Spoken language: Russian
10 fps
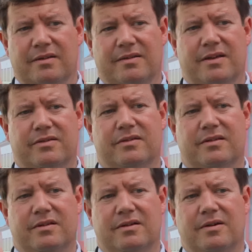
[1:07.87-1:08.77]
Значит,
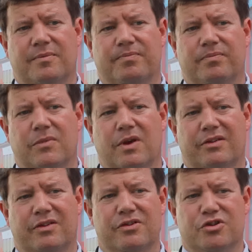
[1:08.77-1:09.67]

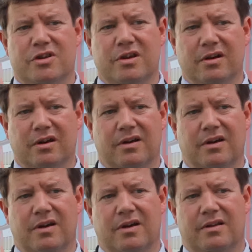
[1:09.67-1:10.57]
наши инженеры –